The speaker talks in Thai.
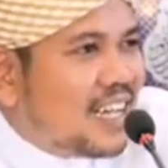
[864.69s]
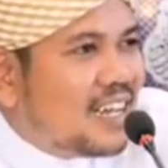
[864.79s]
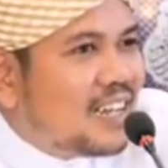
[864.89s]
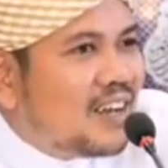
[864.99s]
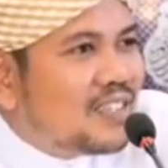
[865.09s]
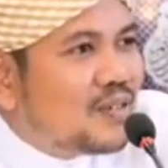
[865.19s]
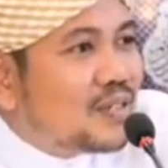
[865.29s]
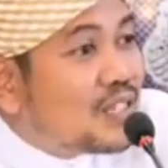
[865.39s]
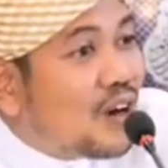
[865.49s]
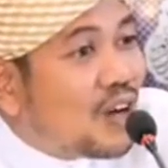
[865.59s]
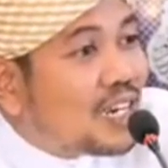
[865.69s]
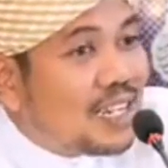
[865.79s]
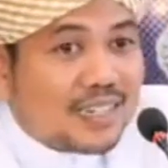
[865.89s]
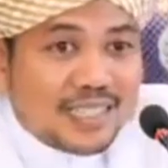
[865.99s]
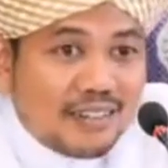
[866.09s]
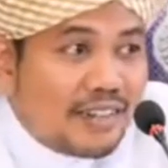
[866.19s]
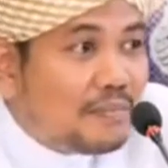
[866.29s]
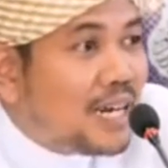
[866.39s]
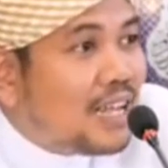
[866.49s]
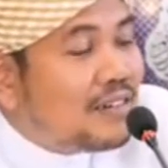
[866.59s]
อัลลอฮ์ทรงสอนเนี่ยท่านเรีย
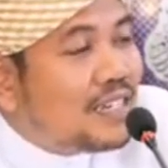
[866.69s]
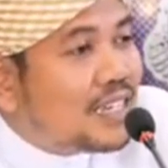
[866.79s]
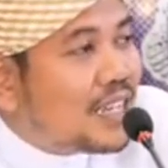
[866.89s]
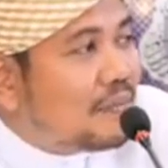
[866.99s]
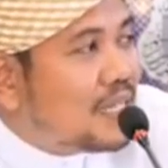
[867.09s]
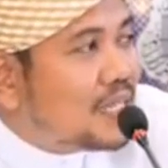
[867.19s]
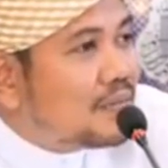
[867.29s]
นไปแล้วนี่นะครับใน